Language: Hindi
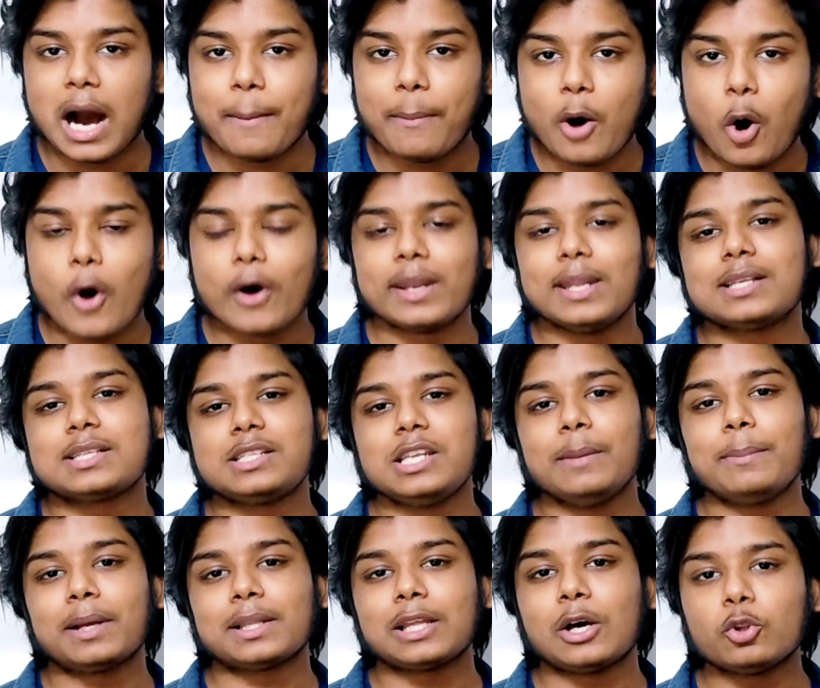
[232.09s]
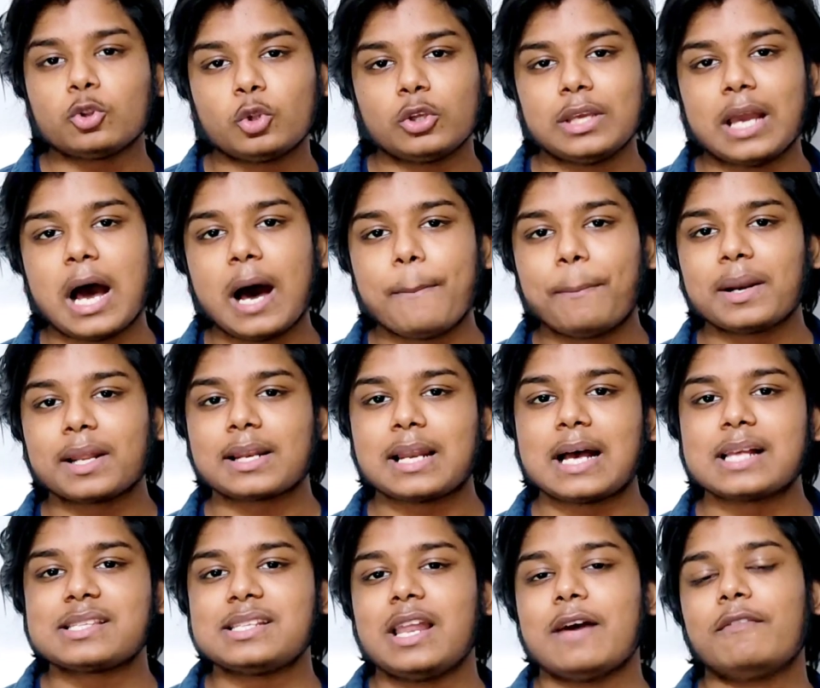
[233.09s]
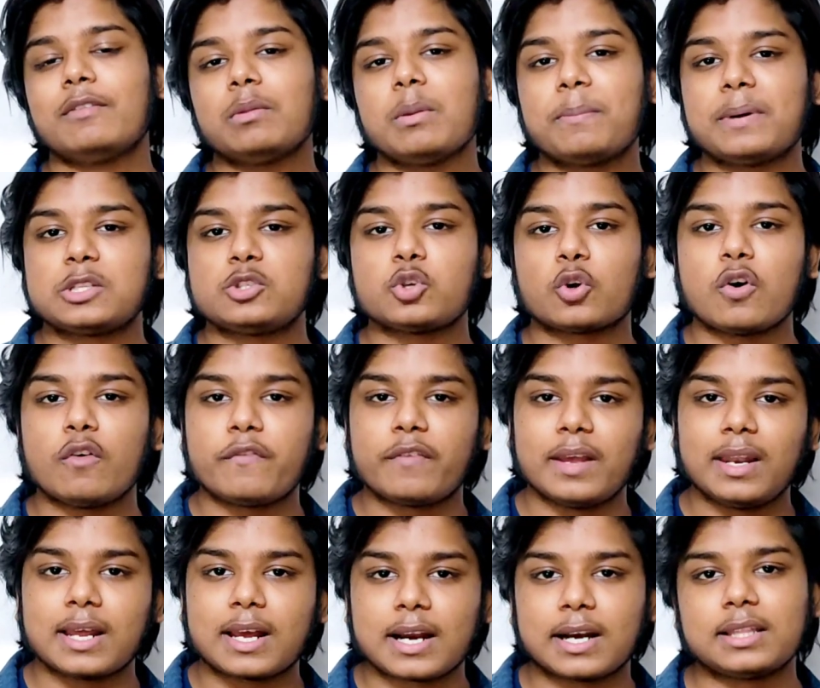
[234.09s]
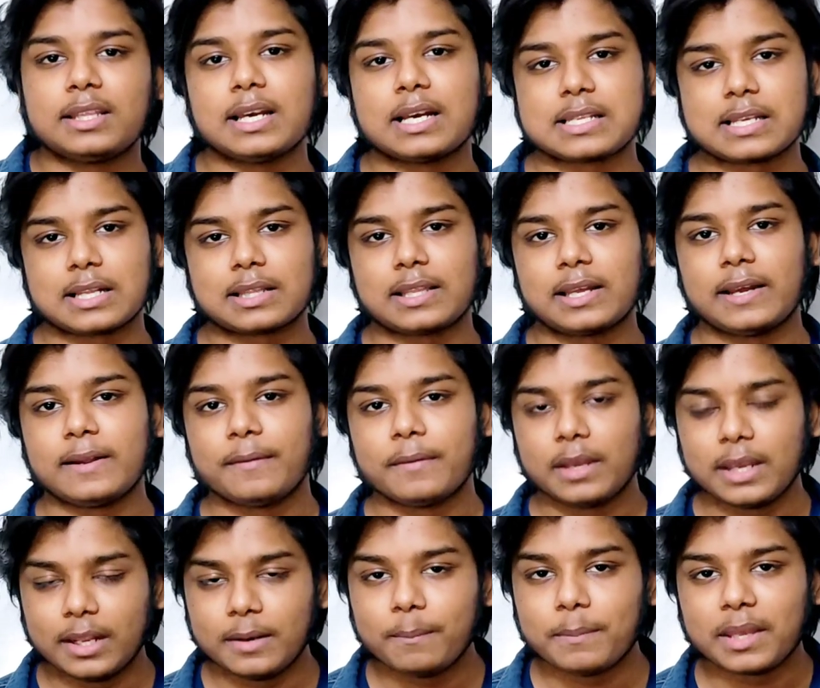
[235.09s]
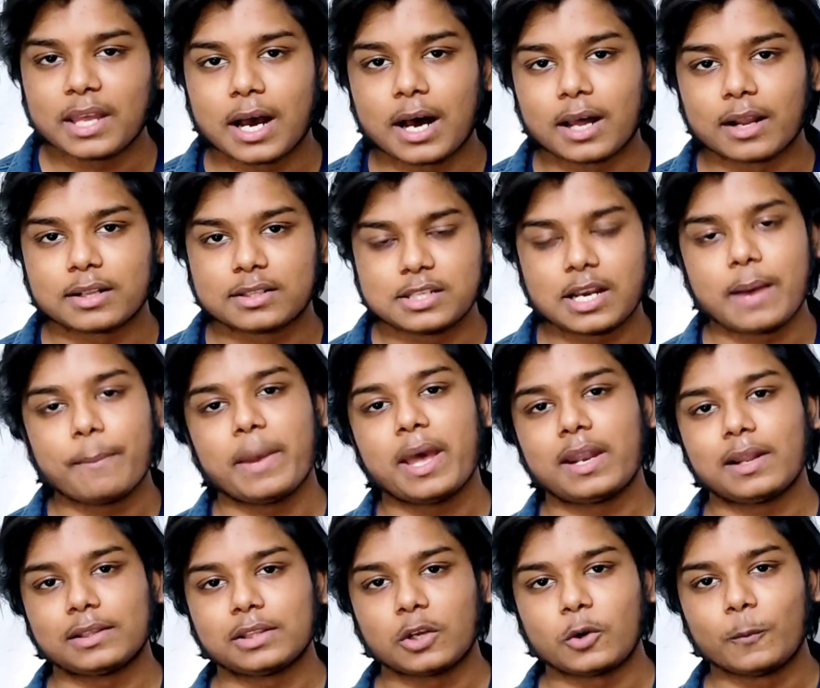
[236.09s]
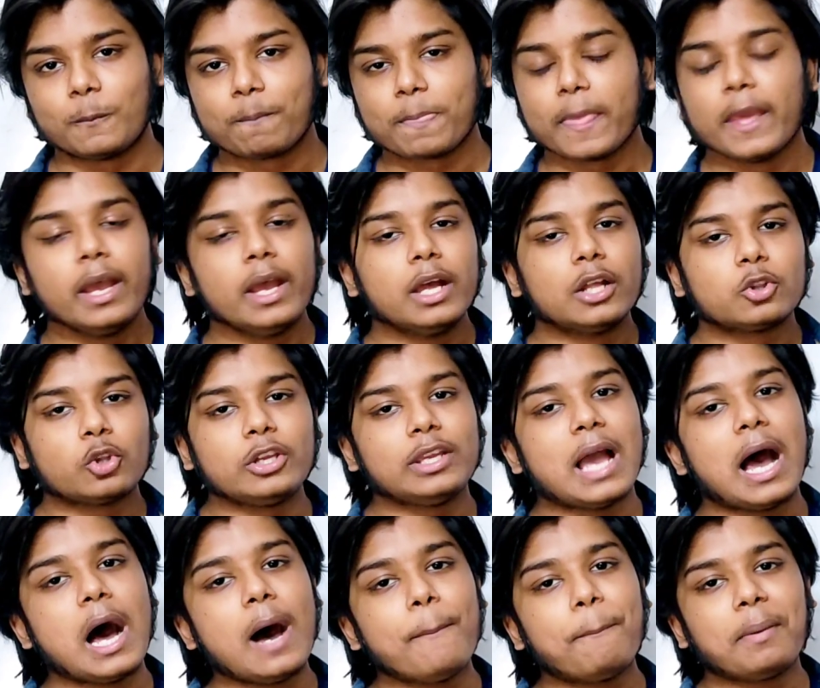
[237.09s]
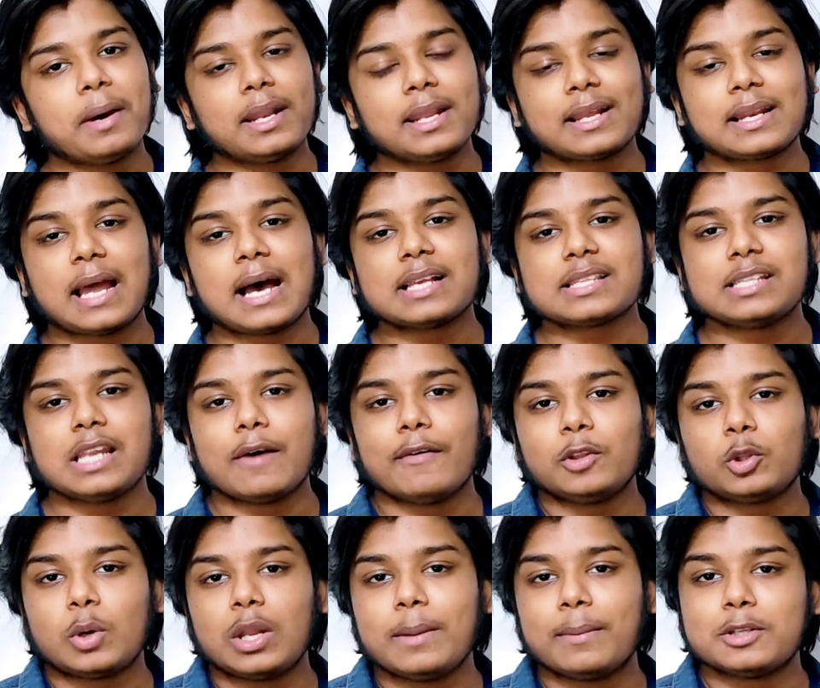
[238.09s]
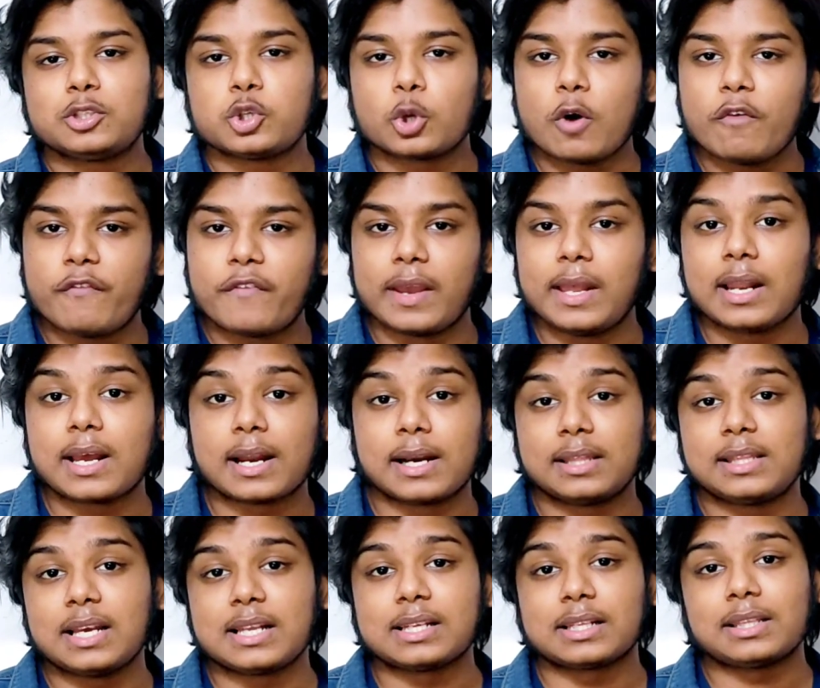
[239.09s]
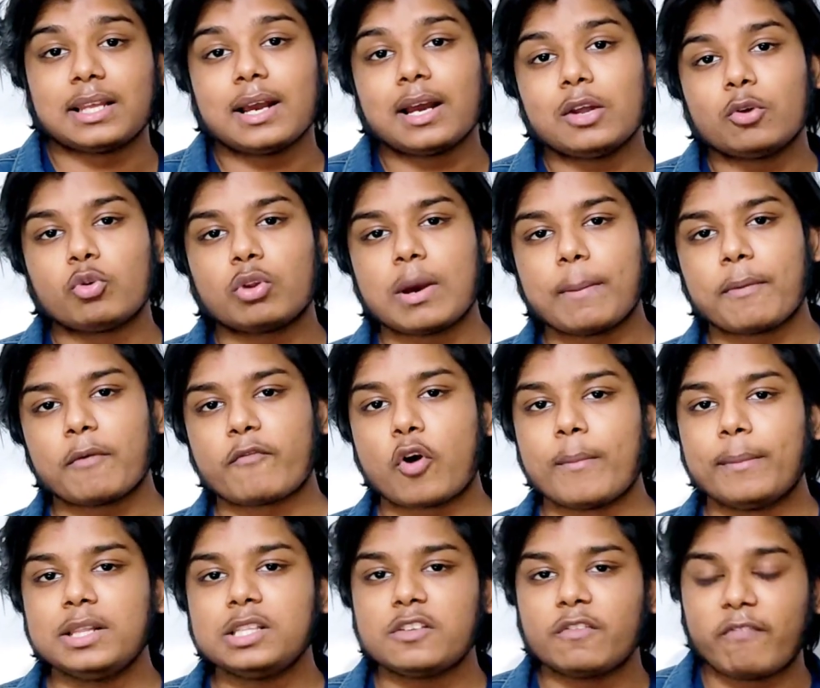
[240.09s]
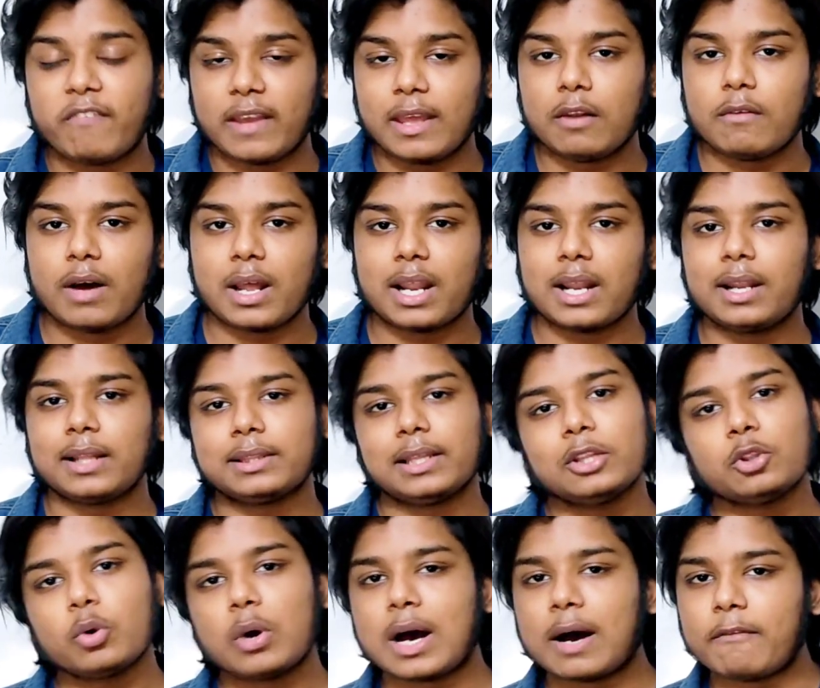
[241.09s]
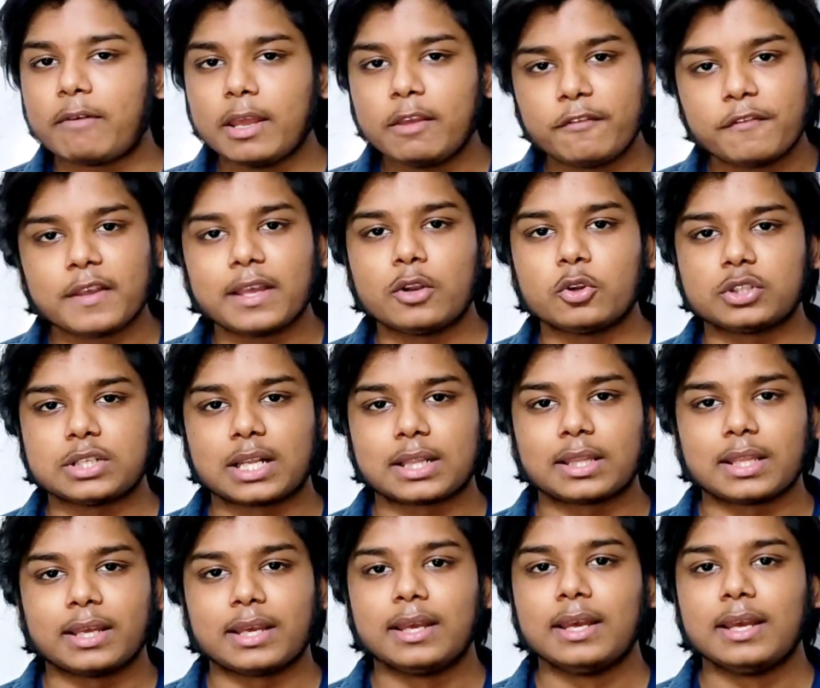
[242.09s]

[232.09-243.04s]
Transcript: अब ऑनेस्टली बताओ तो यहां पर क्लास इलेवेंथ में बच्चों को फेल कर दिया जाता है इन बिहार जहां मैं रहता हूं तो यहां पर क्लास इलेवंथ वाले बच्चों को फेल कर दिया जाता है अगर उनका परफॉर्मेंस फेल वाला रहता है तो हाँ भाई फेल हो जाते